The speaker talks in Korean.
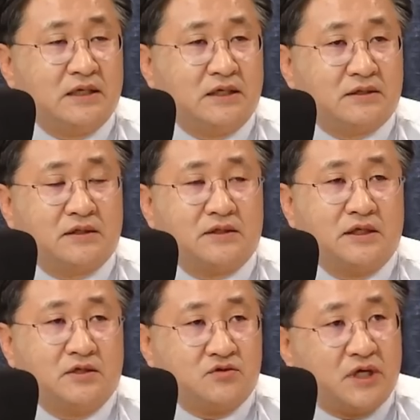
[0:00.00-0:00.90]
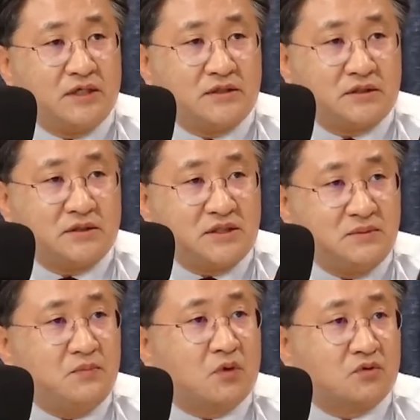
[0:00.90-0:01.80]
어떤 최측근
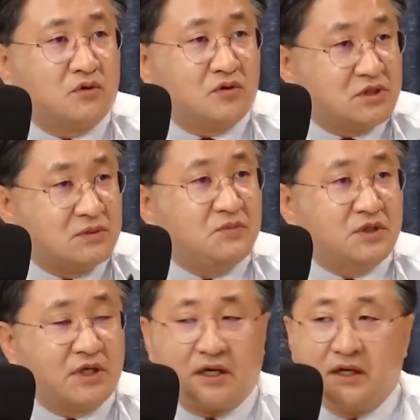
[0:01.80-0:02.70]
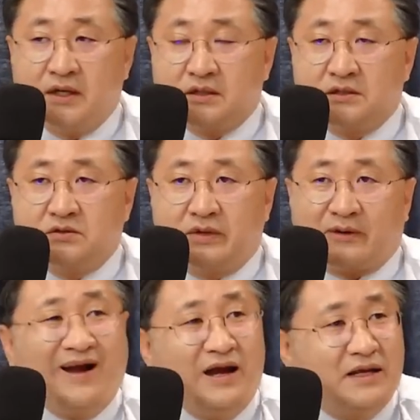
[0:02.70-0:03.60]
신복들로 심는 게 그동안의
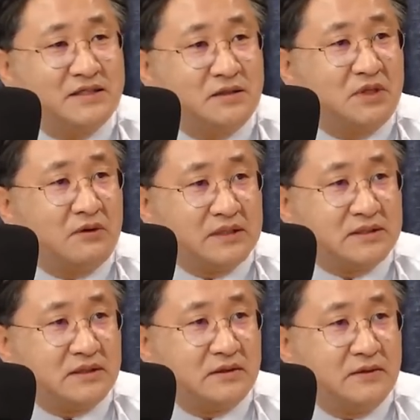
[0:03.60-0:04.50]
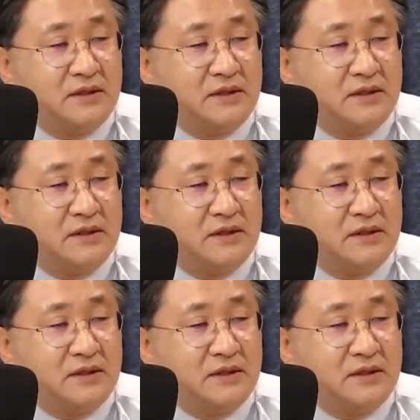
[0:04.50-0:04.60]
관례처럼 되어 왔어요. 음.